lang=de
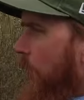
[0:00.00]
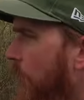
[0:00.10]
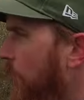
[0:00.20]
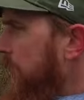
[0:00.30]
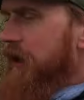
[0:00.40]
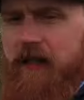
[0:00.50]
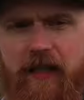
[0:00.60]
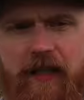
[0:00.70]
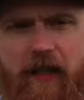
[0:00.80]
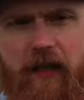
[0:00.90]
Und ihr
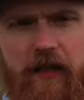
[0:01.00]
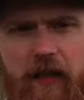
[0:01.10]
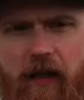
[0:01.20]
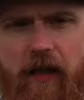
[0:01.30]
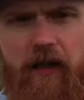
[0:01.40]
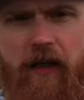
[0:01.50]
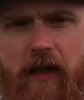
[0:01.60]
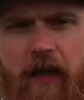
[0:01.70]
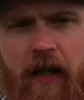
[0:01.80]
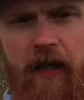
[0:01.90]
seht, hier
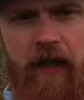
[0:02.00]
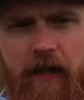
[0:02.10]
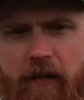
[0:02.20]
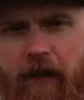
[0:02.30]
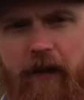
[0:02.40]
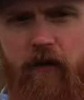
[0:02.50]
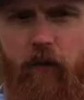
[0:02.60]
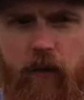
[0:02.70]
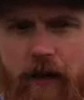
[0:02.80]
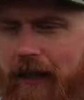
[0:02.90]
fahren die Züge